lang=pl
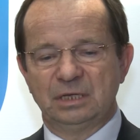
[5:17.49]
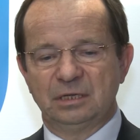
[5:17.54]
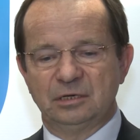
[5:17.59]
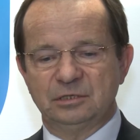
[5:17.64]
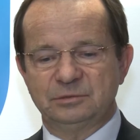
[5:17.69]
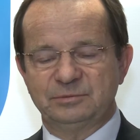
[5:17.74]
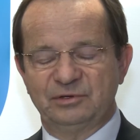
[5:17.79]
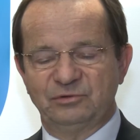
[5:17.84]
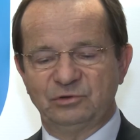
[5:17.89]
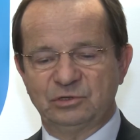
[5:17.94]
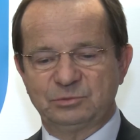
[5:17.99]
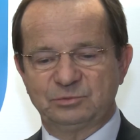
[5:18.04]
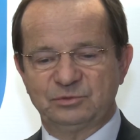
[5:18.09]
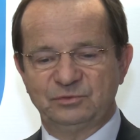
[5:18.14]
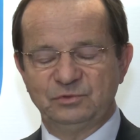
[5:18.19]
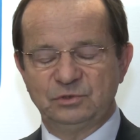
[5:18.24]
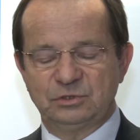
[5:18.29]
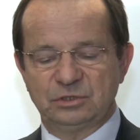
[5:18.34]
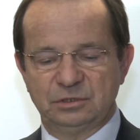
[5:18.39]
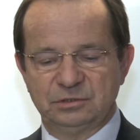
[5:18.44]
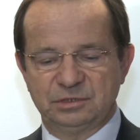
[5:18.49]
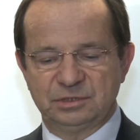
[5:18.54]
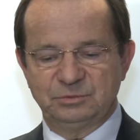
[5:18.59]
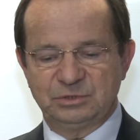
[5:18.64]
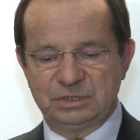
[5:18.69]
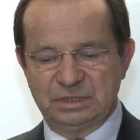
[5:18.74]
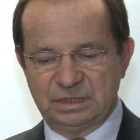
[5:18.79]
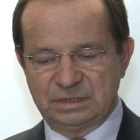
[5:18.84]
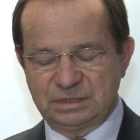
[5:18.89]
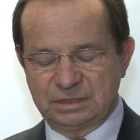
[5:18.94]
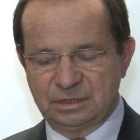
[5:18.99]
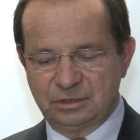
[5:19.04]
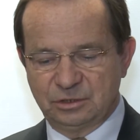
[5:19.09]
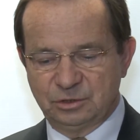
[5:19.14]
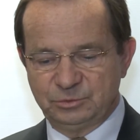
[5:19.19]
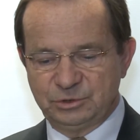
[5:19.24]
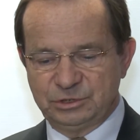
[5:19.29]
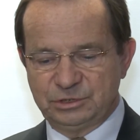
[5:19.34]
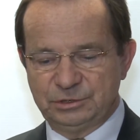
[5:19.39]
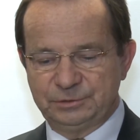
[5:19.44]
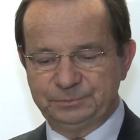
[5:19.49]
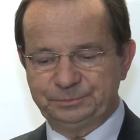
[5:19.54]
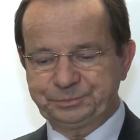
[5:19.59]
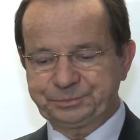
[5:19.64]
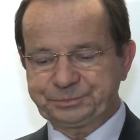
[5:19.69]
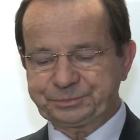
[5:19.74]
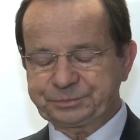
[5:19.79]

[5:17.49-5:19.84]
rozmawiał z przewodniczącym Senackiej Komisji